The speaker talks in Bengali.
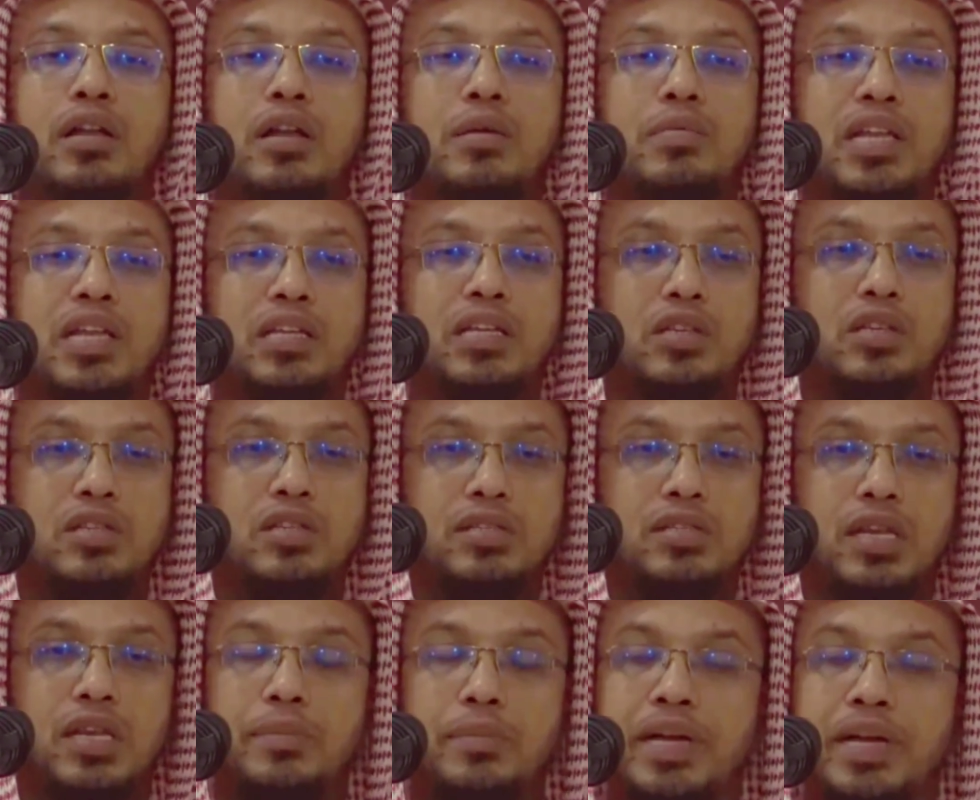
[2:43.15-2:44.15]
নবী
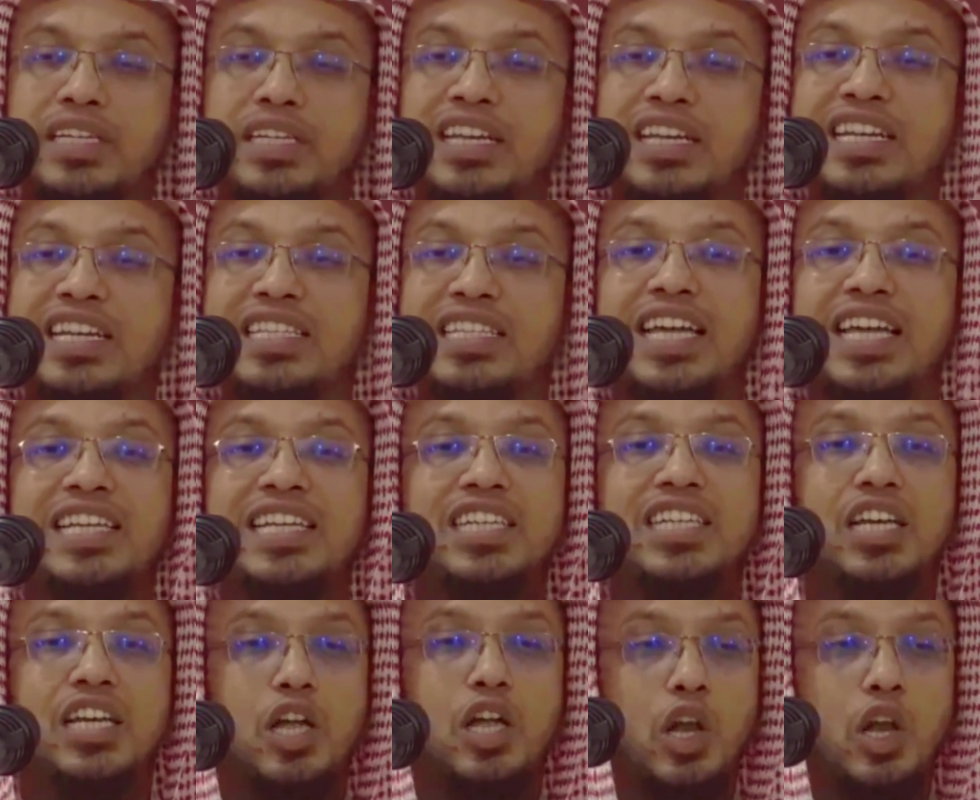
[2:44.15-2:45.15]
আলাইসালাম একটা নির্দেশ
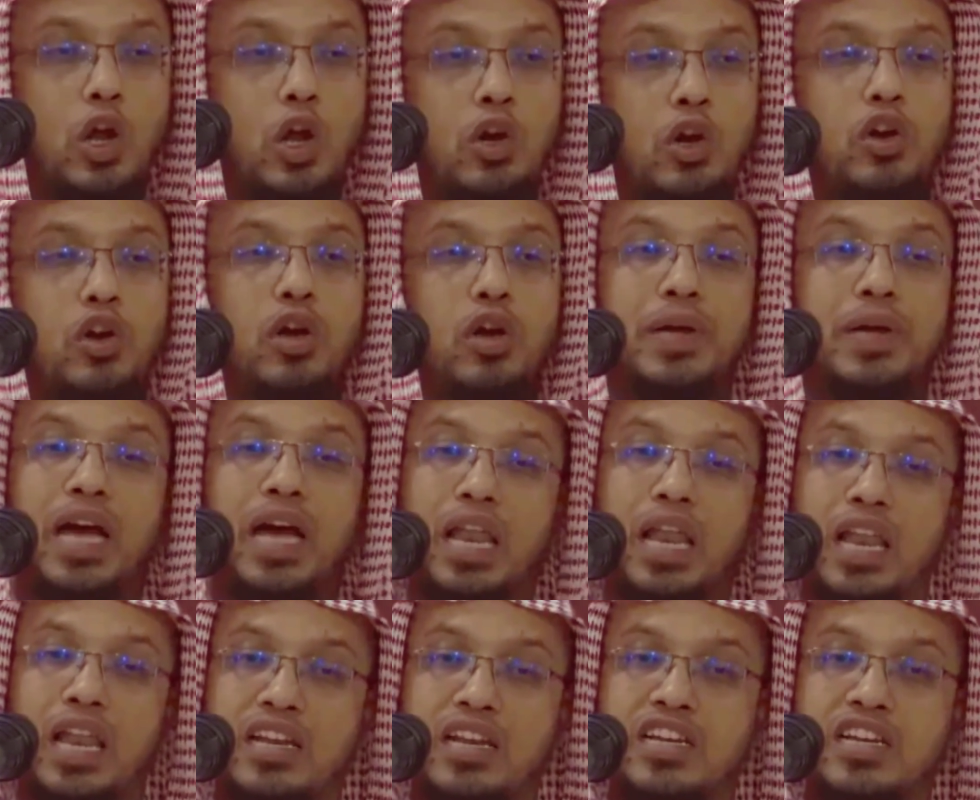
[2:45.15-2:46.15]
লঙ্ঘন হবে
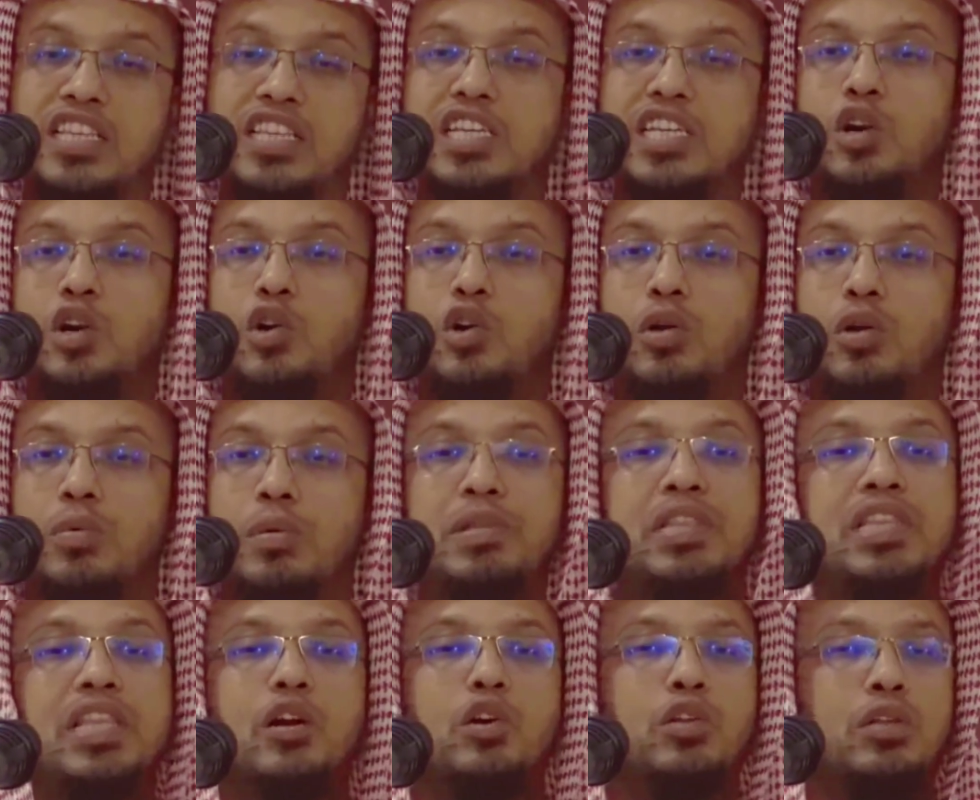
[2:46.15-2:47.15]
আল্লাহর নির্দেশ লঙ্ঘন হবে
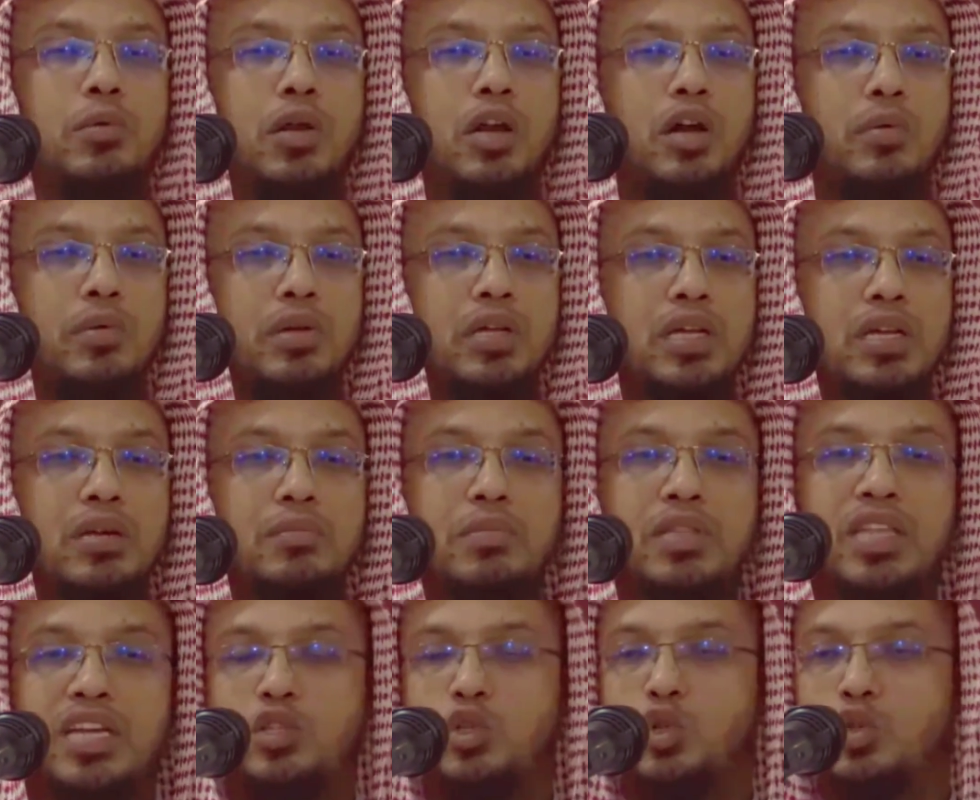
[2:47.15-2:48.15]
মিথ্যা কথা বলা হবে
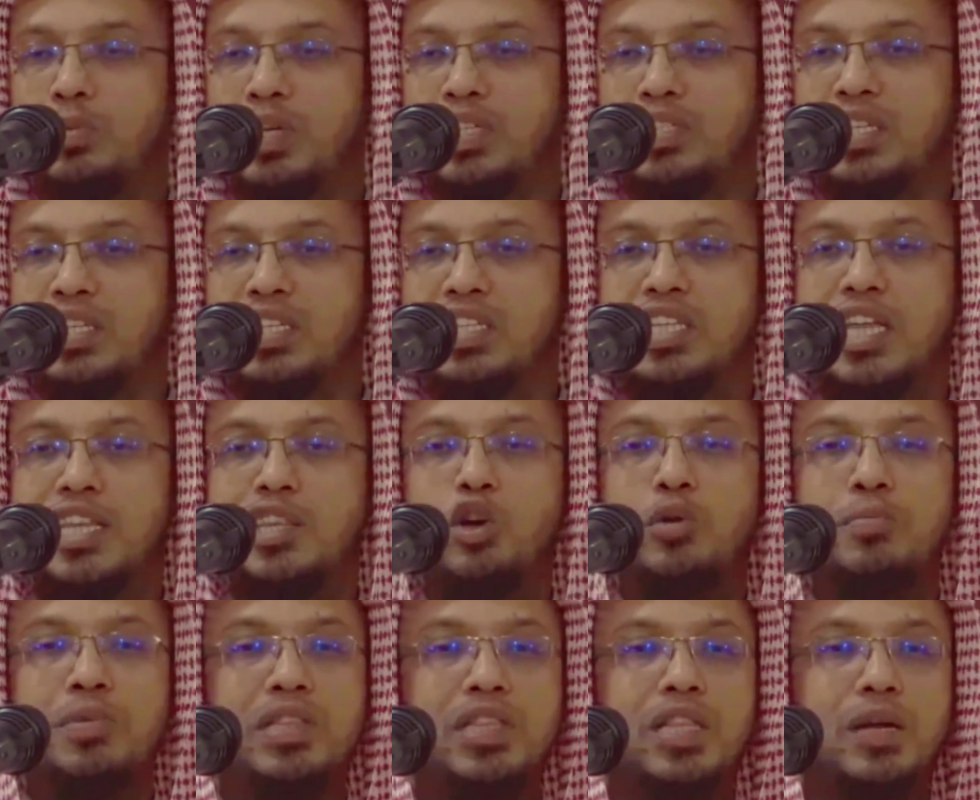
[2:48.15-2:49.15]
বিদায় ছোট বাচ্চাদের
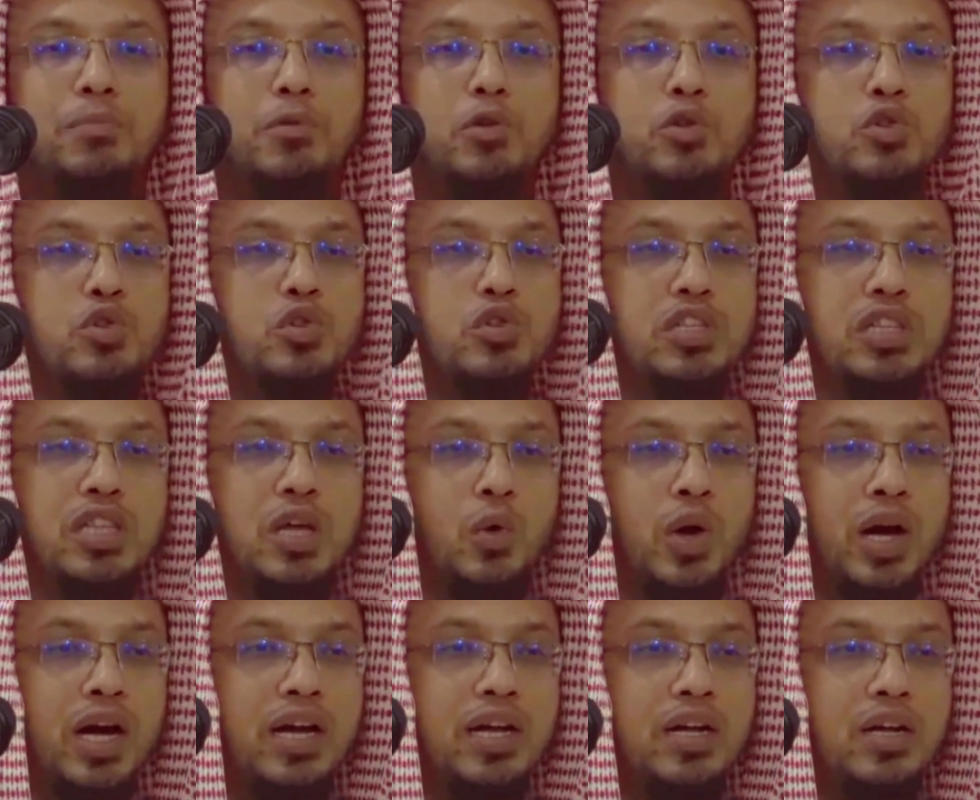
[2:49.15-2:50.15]
সাথেও মিথ্যা প্রতিশ্রুতি
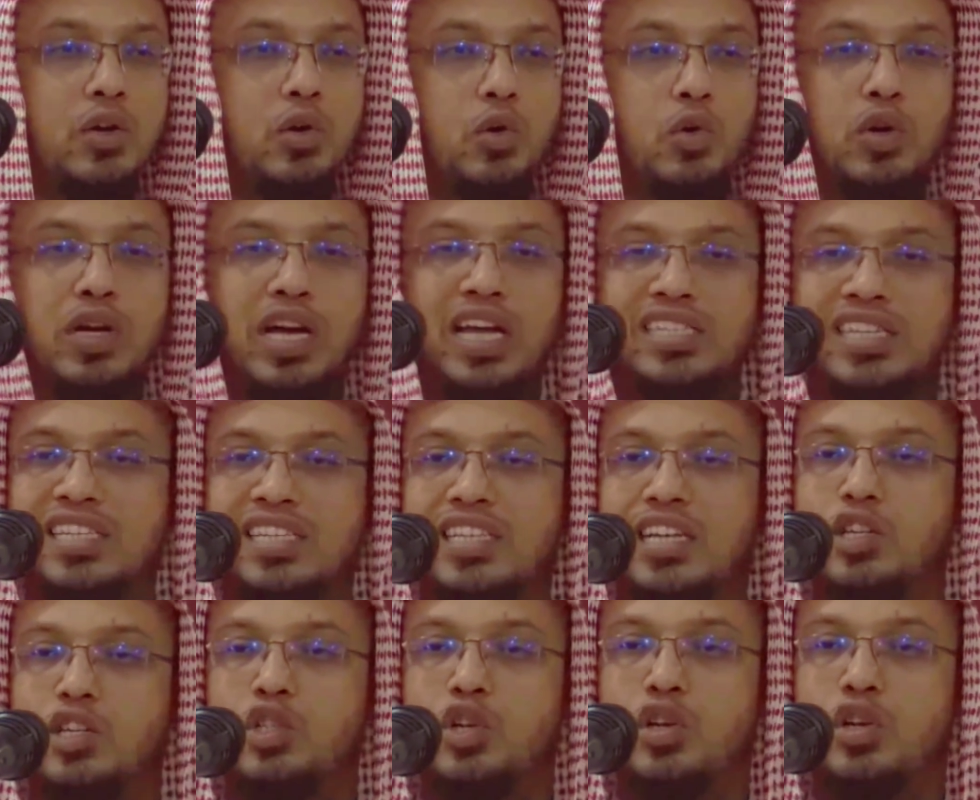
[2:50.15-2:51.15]
দেওয়া কোনো কাজ
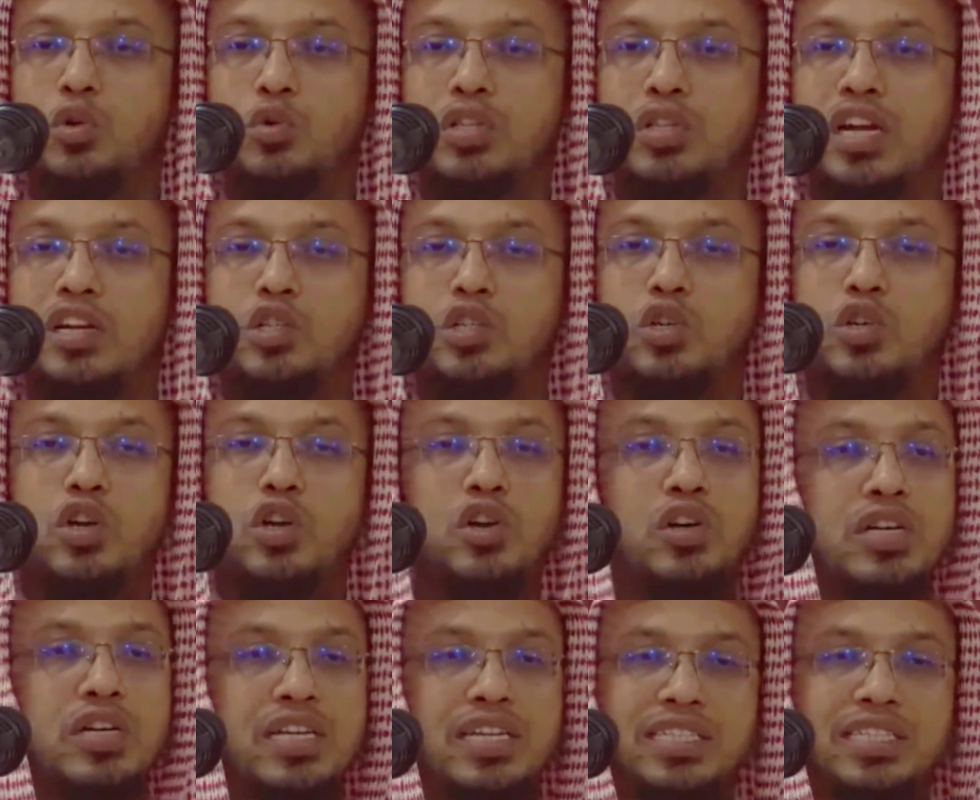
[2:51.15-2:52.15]
হাসিলের জন্য উদ্ধারের জন্য
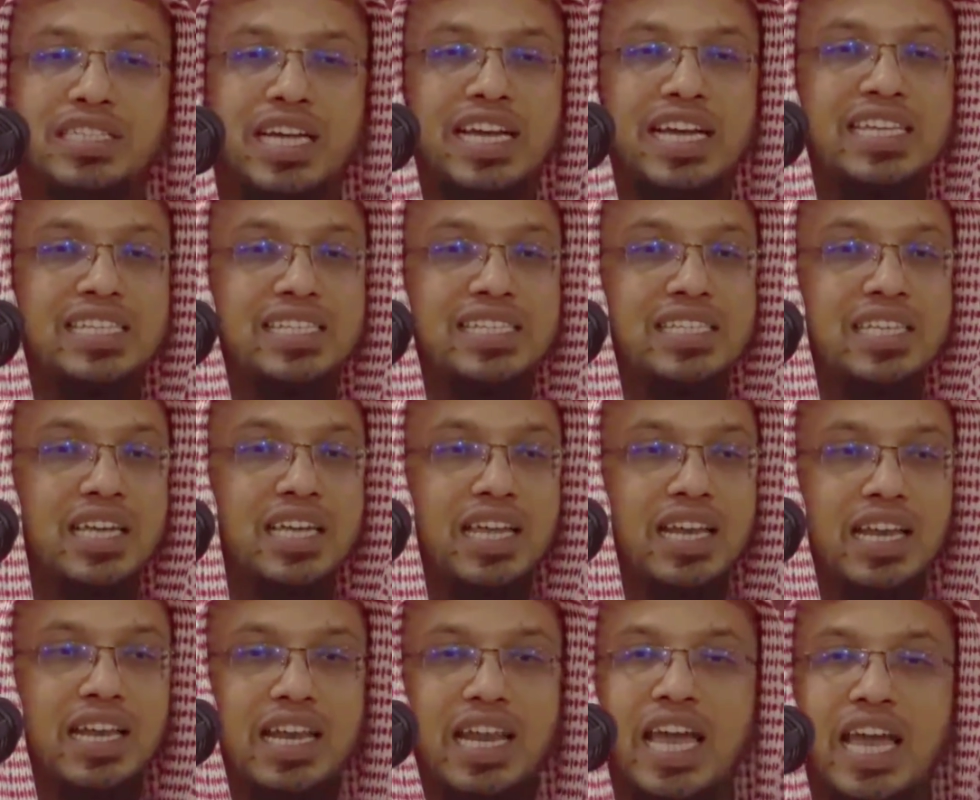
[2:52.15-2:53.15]
জায়েজ
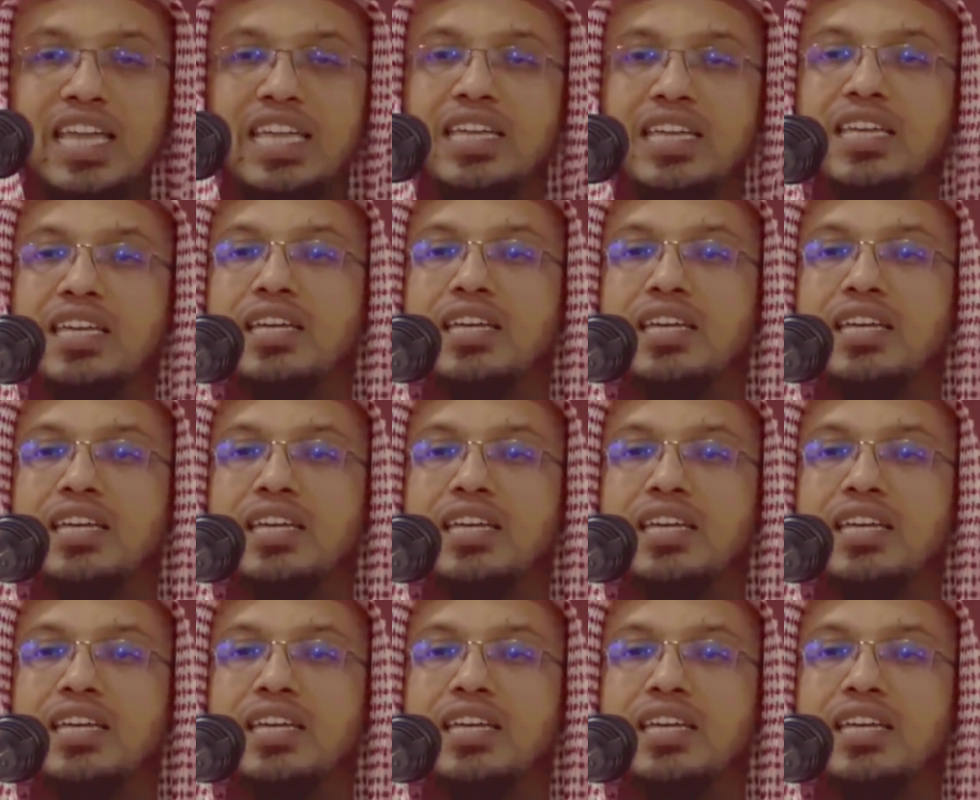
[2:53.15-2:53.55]
নাই